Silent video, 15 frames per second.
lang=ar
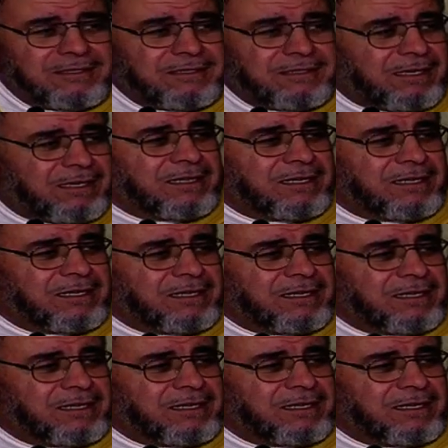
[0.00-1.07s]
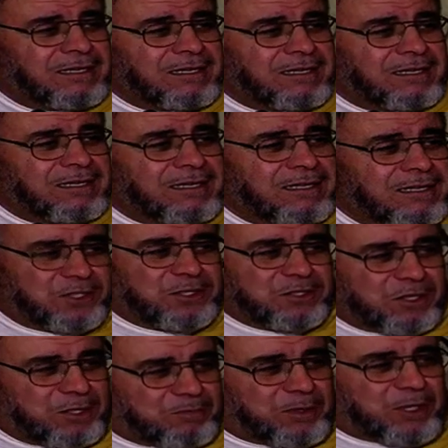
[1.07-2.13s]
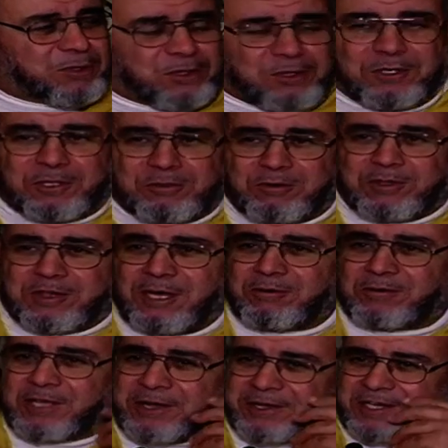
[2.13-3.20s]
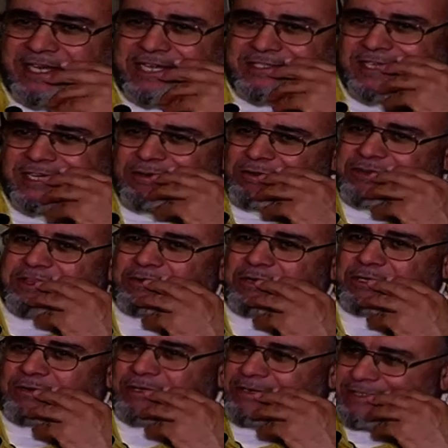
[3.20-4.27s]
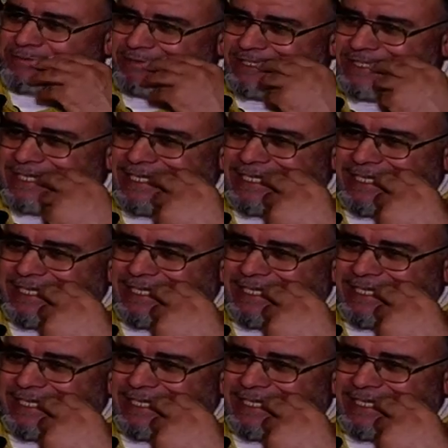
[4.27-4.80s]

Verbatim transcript: ها لا هذيك المعدنية البترول وكذا وكذا الركاز والثروة الأخرى اسمها